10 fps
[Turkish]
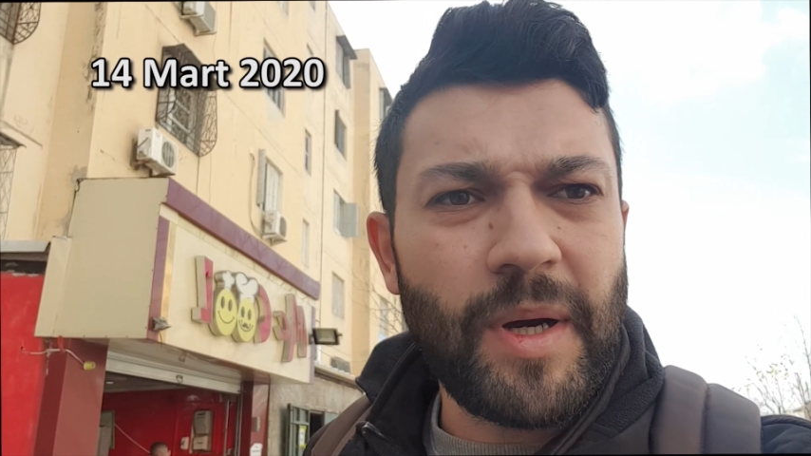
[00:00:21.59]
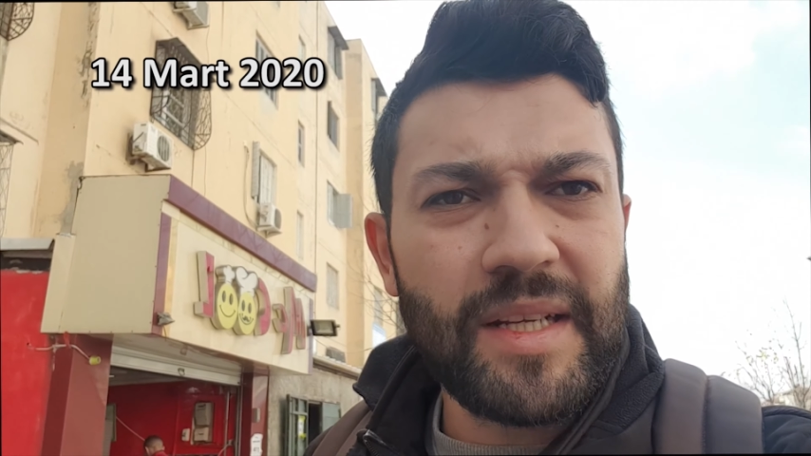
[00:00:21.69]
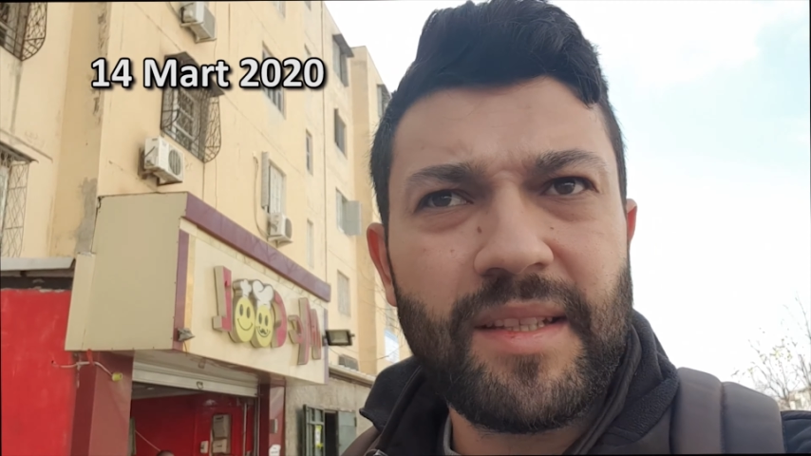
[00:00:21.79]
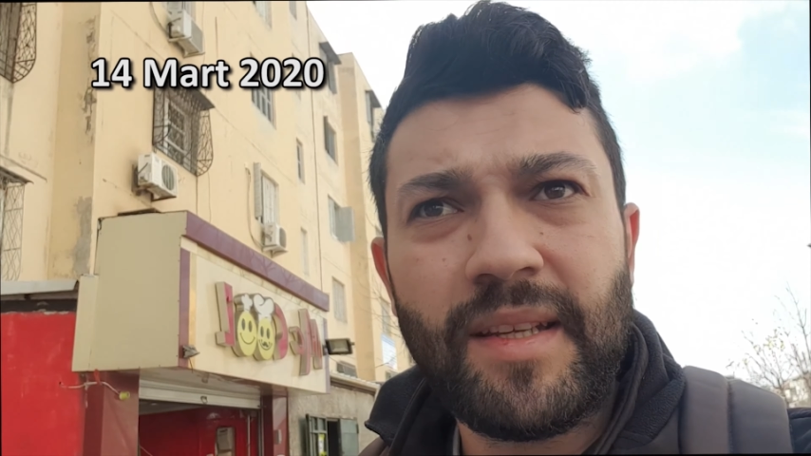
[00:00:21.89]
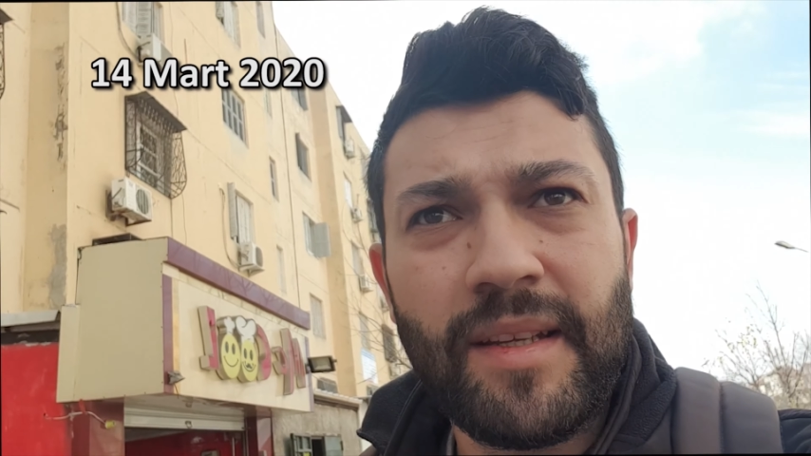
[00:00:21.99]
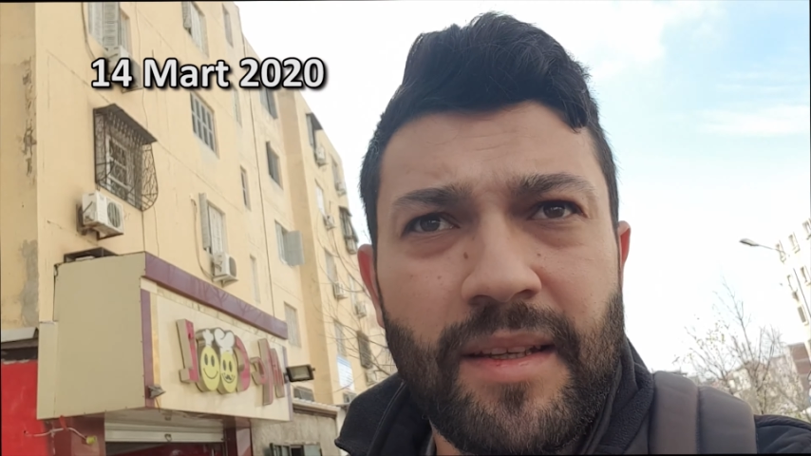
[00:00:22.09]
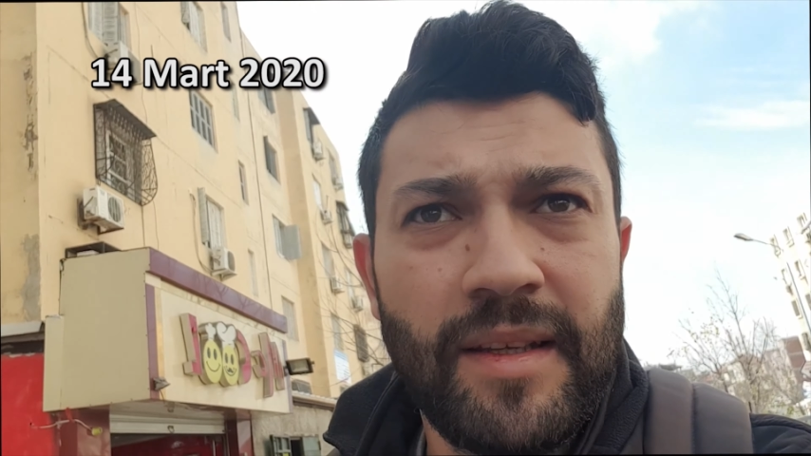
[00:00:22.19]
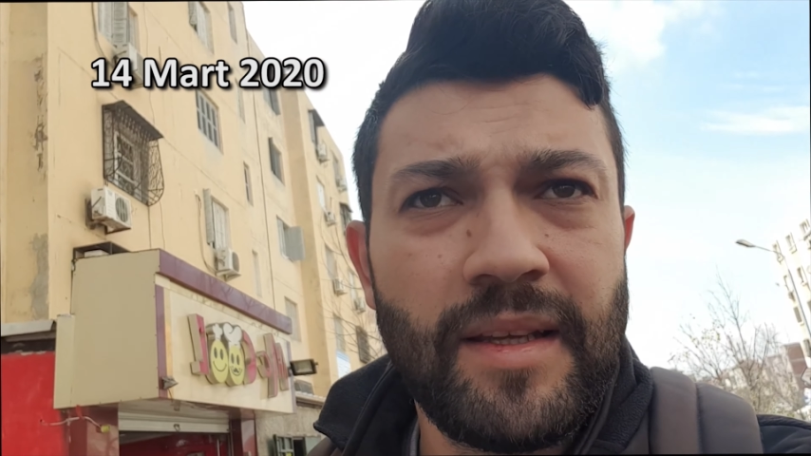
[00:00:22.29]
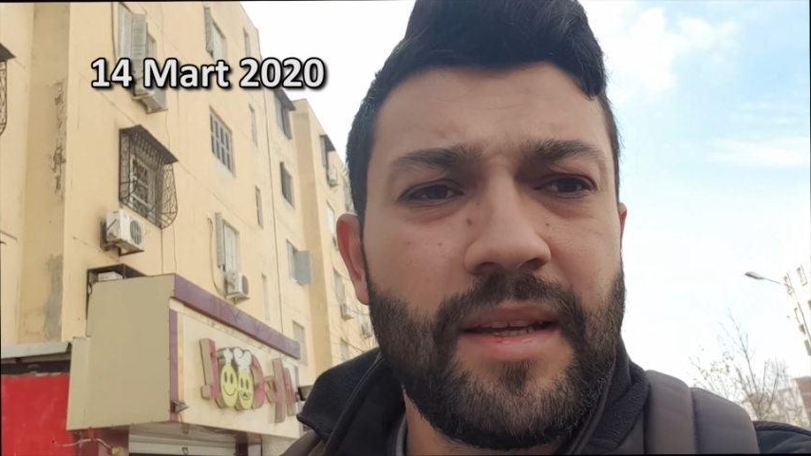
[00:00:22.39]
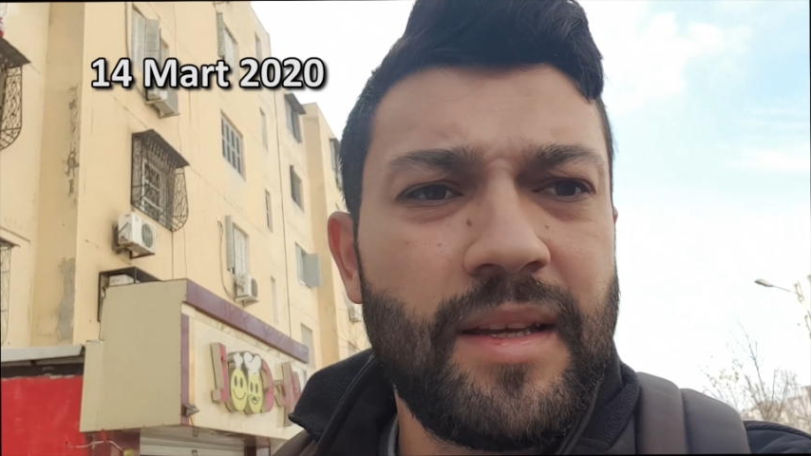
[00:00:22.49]
Mart.
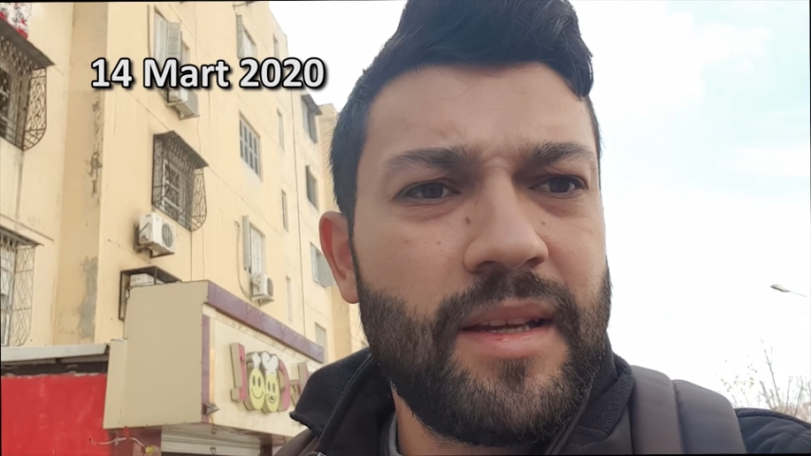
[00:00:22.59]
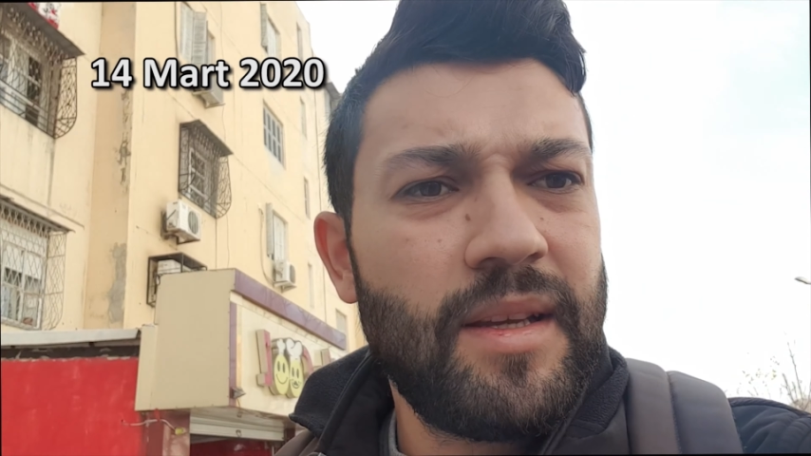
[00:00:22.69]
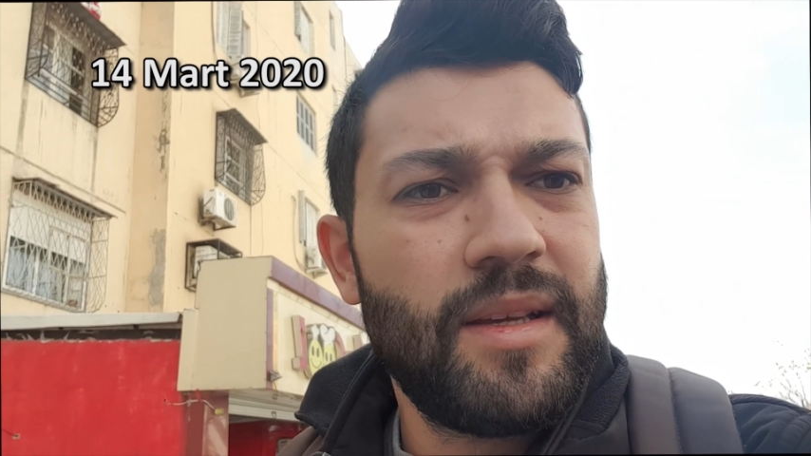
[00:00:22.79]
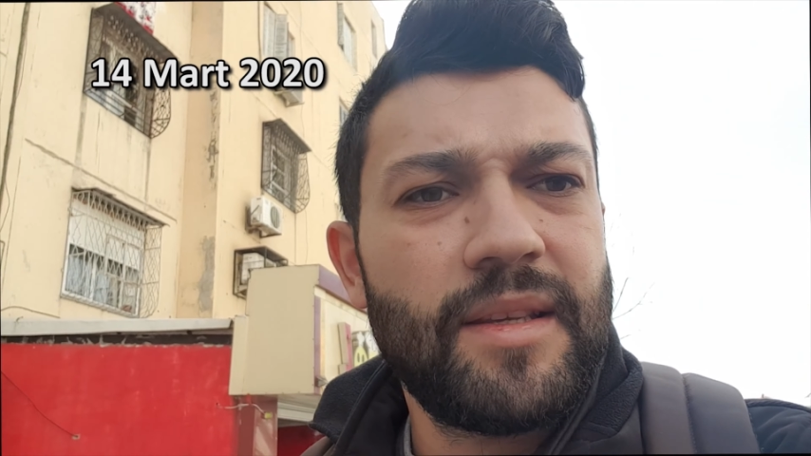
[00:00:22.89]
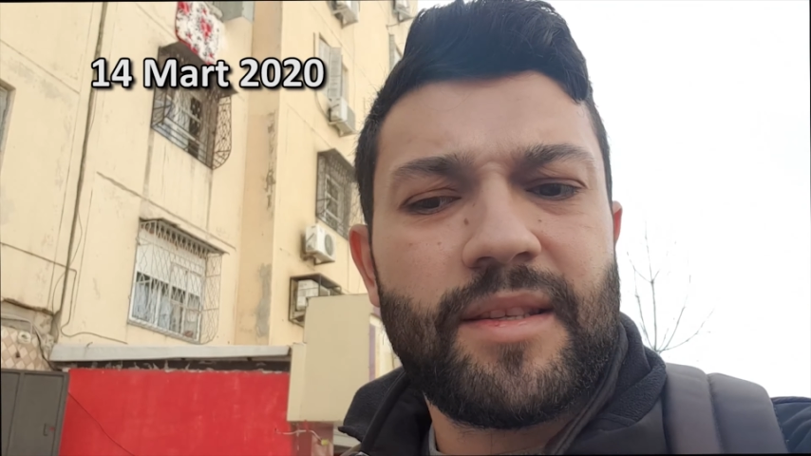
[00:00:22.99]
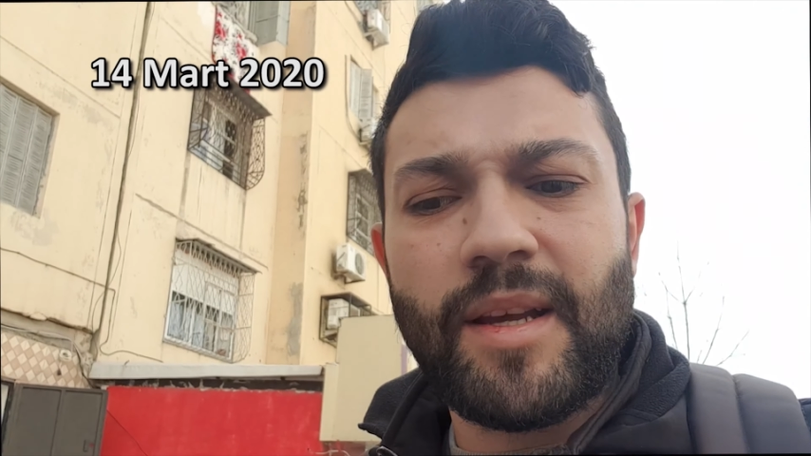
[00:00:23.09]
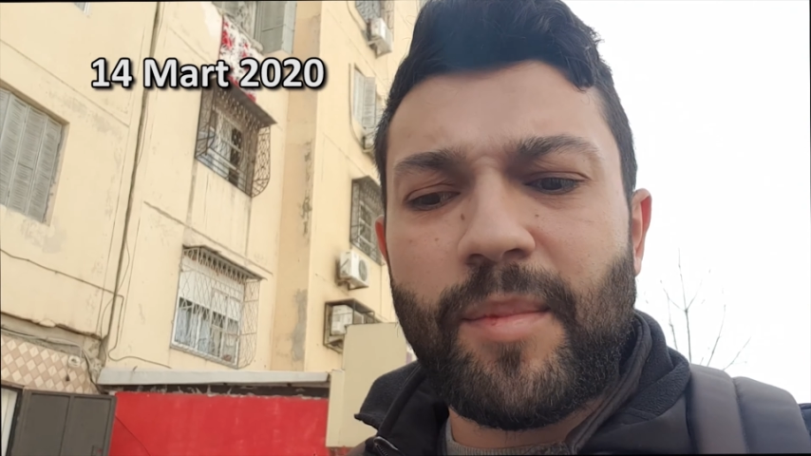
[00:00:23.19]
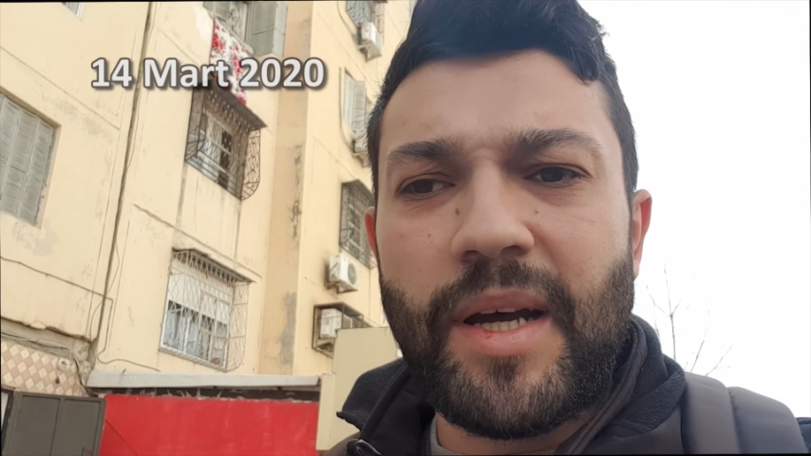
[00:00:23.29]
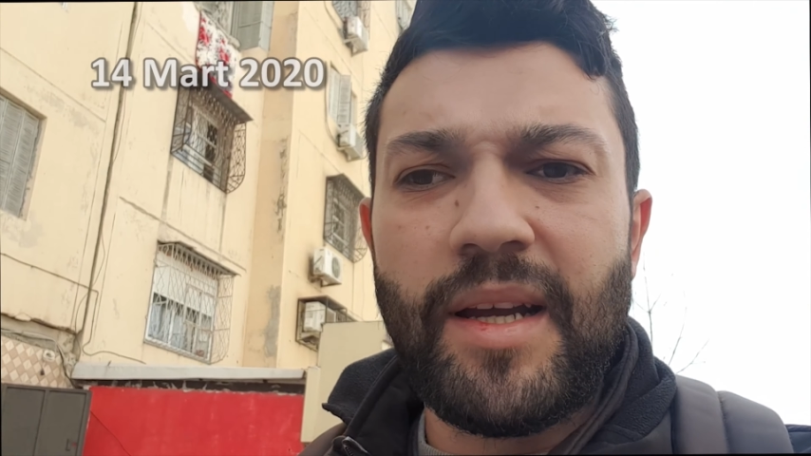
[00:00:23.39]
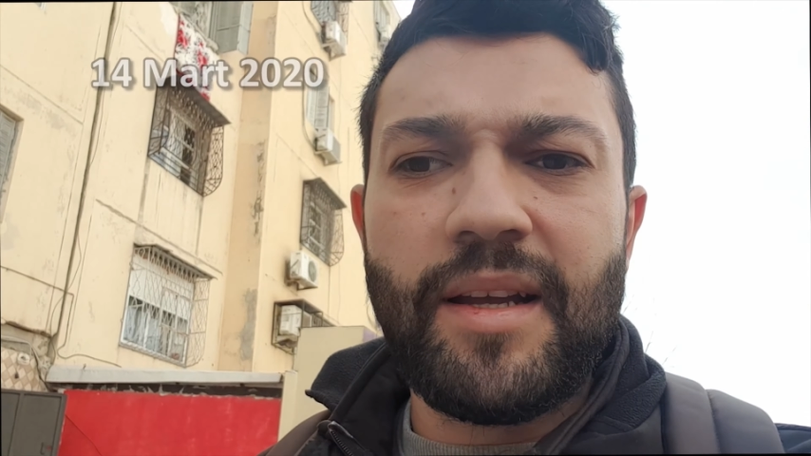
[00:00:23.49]

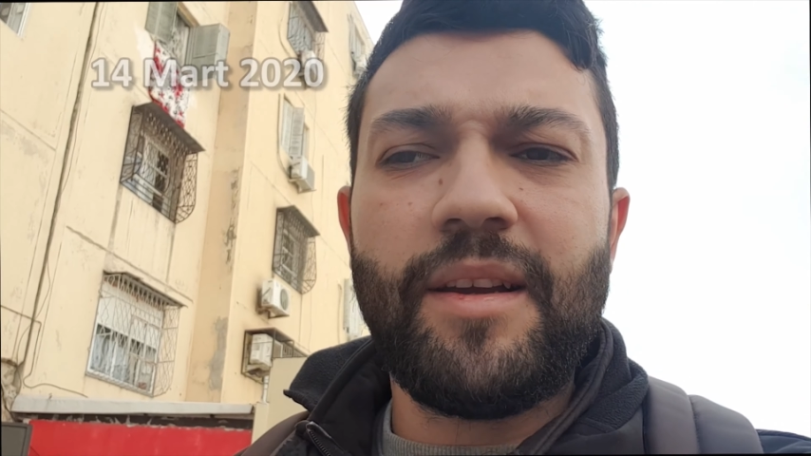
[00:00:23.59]
Sabah